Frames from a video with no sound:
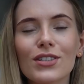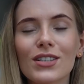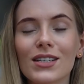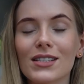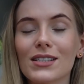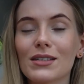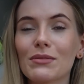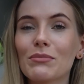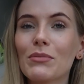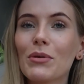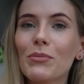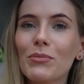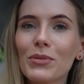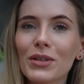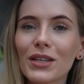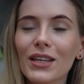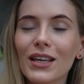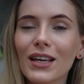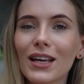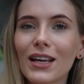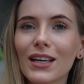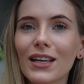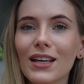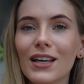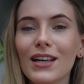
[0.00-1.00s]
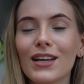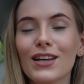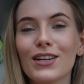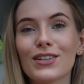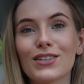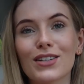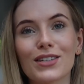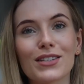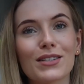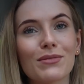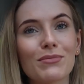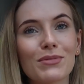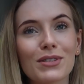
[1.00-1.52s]
czasem mniej,
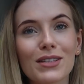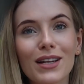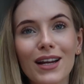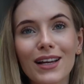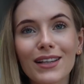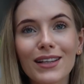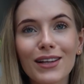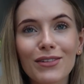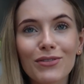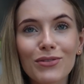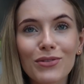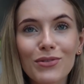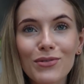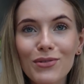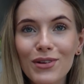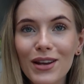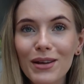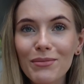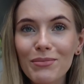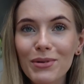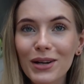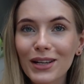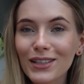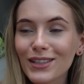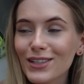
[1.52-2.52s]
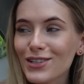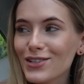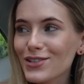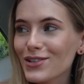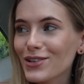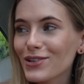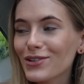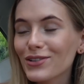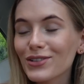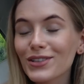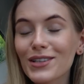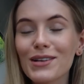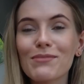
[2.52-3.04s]
czasem z rana w ogóle praktycznie
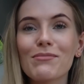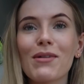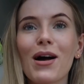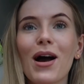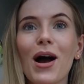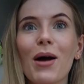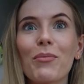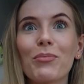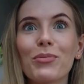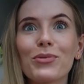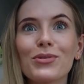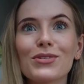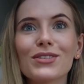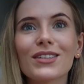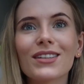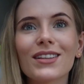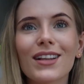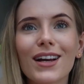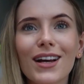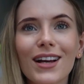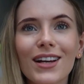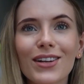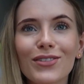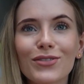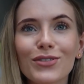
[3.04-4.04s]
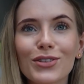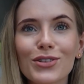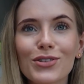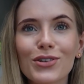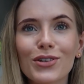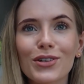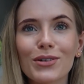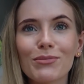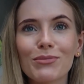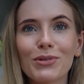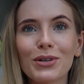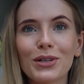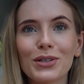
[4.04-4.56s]
go nie ma, a później nagle
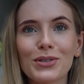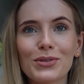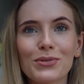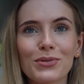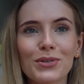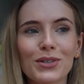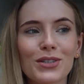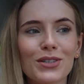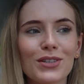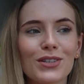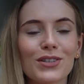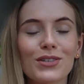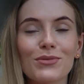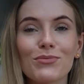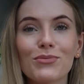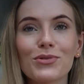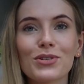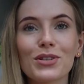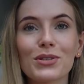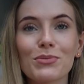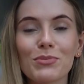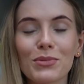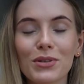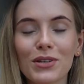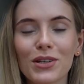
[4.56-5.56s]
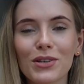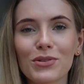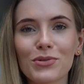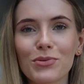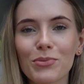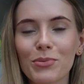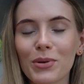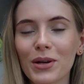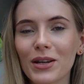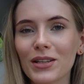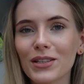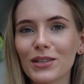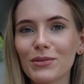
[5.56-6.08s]
wieczorem okazuje się, że muszę zmieniać
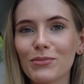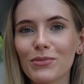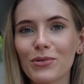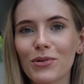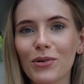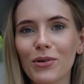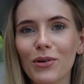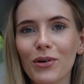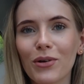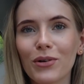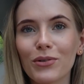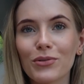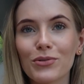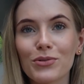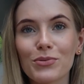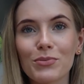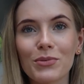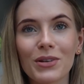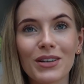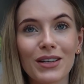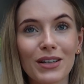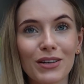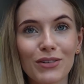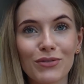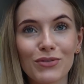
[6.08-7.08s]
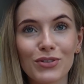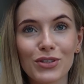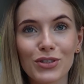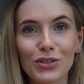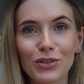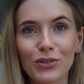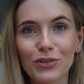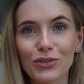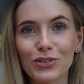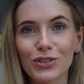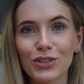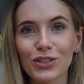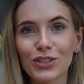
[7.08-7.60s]
ubrania, bo już mnie
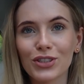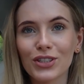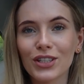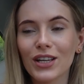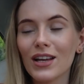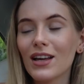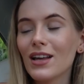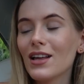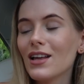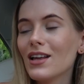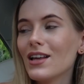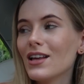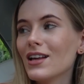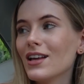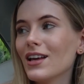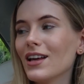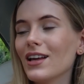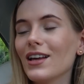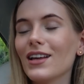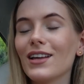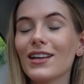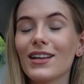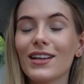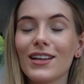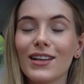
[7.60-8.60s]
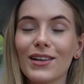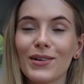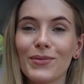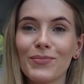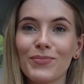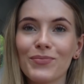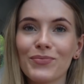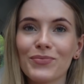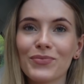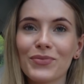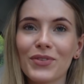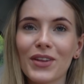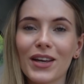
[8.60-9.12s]
wszystko ciśnie.
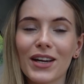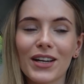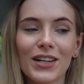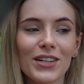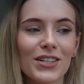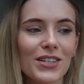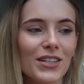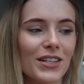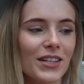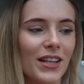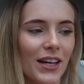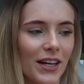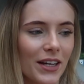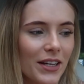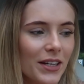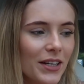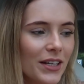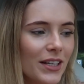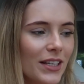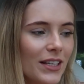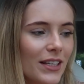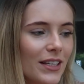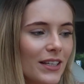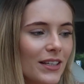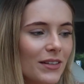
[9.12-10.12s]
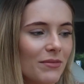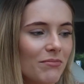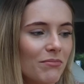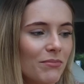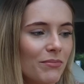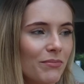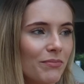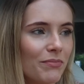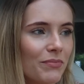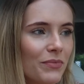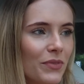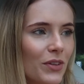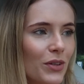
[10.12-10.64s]
Ym, także tak,
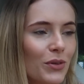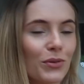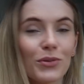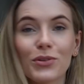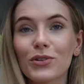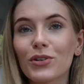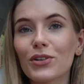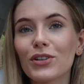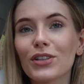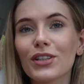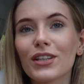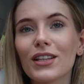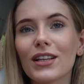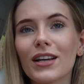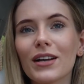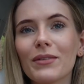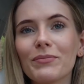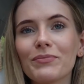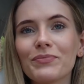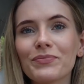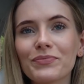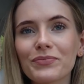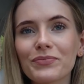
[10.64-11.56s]
ym, jutro idę